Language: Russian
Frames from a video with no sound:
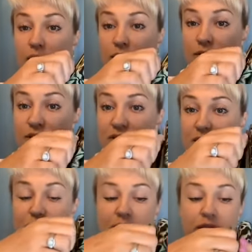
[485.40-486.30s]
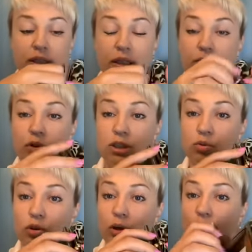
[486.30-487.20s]
В зависимости от того,
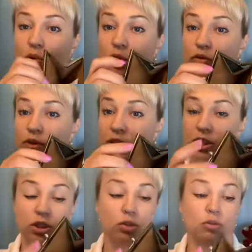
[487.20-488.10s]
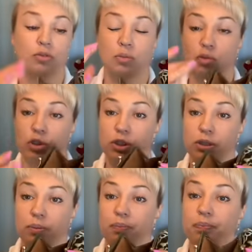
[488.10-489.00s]
насколько полон у вас кошелек, вы можете
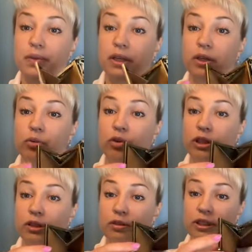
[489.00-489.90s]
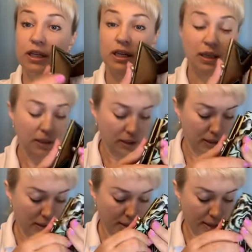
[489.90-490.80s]
регулировать. И
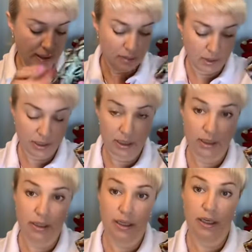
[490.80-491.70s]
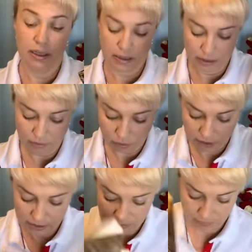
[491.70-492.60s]
здесь для монеток. И вот
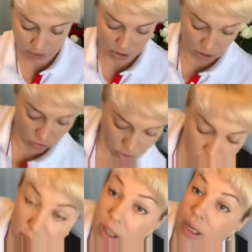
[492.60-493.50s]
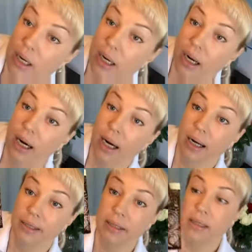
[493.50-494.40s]
эти два кошелечка,
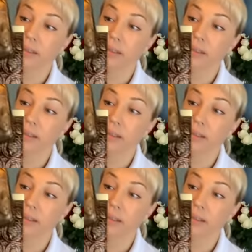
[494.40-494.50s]
они